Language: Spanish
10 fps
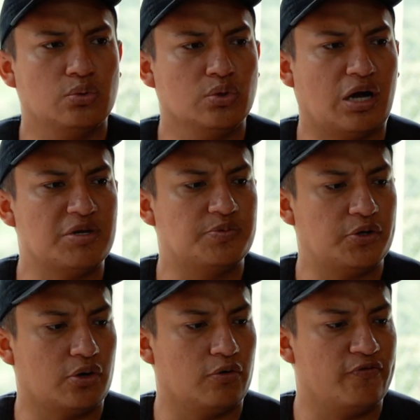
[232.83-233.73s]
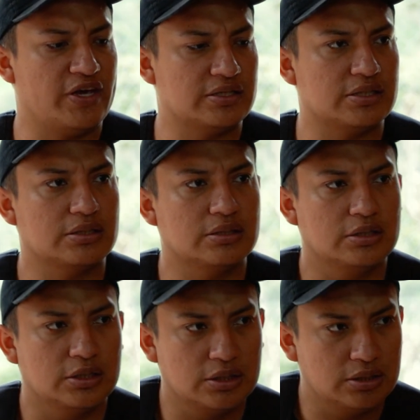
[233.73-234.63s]
nunca me inspiró confianza.
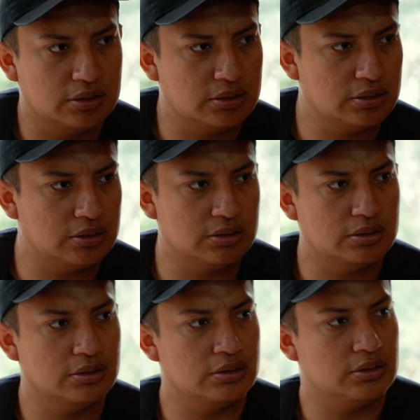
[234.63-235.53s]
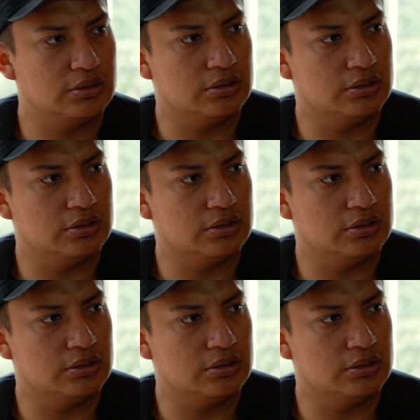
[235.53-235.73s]
Señor,